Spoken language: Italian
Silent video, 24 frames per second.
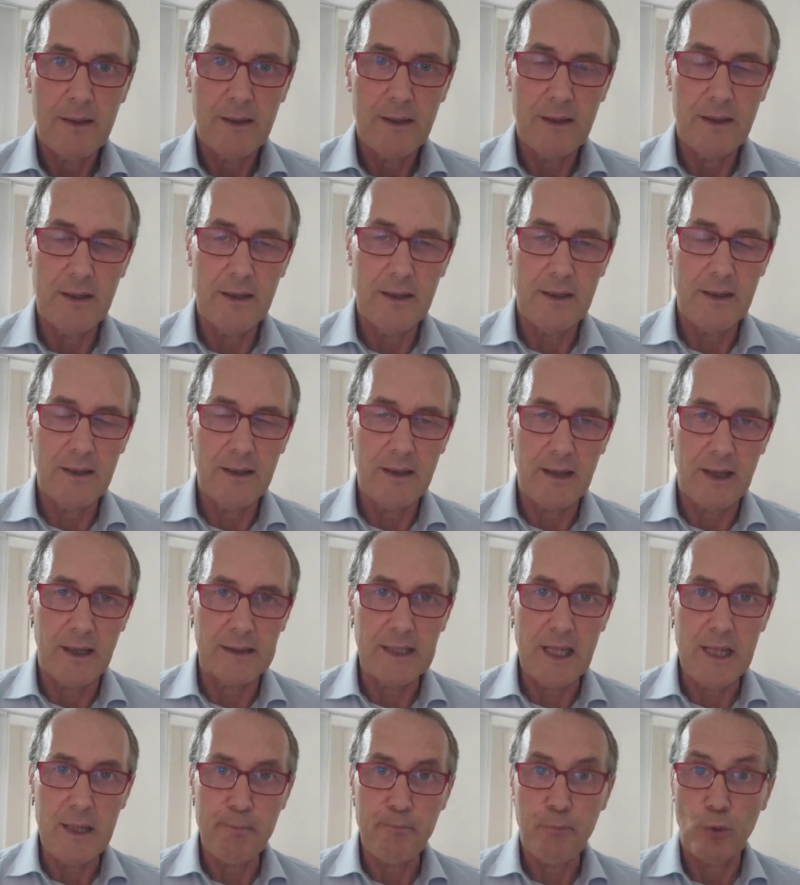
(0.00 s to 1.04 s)
eh, a
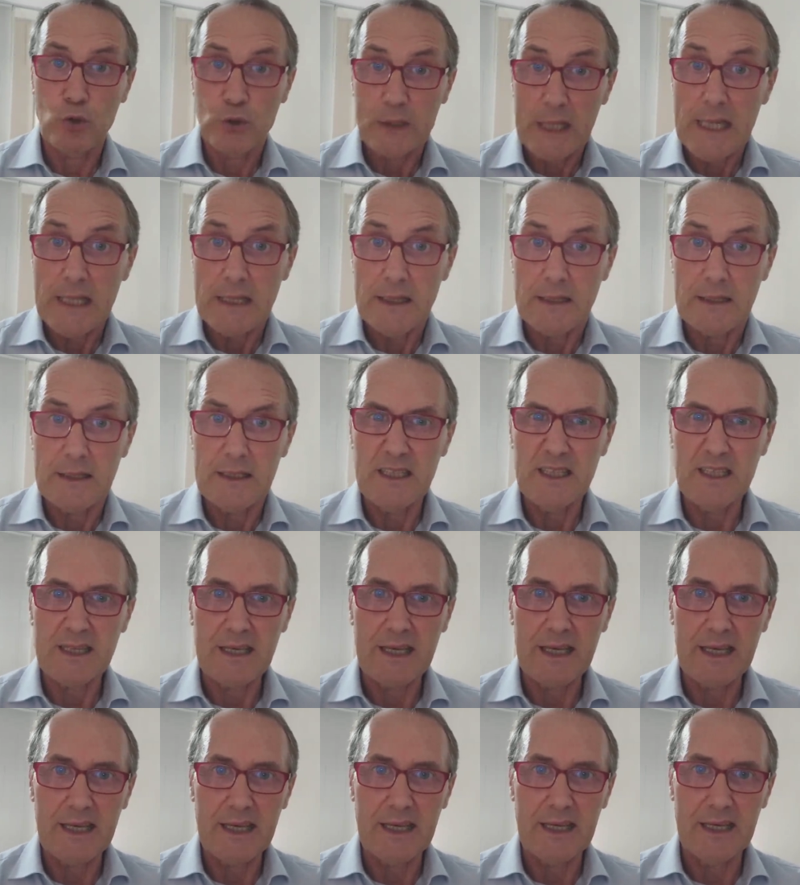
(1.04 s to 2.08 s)
dei potenti
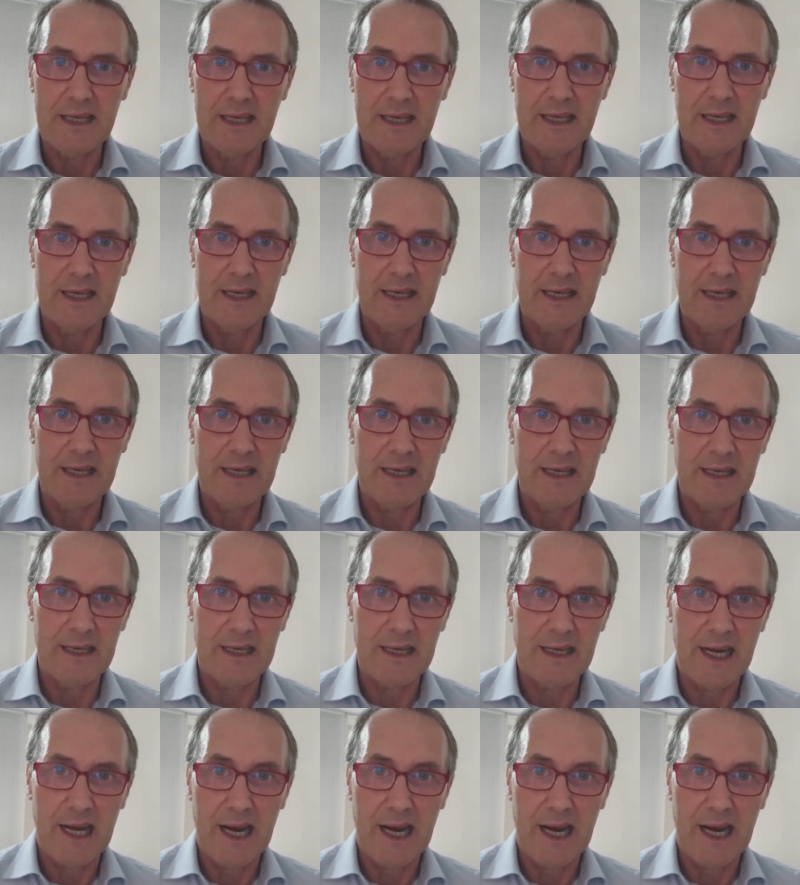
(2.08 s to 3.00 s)
che eh,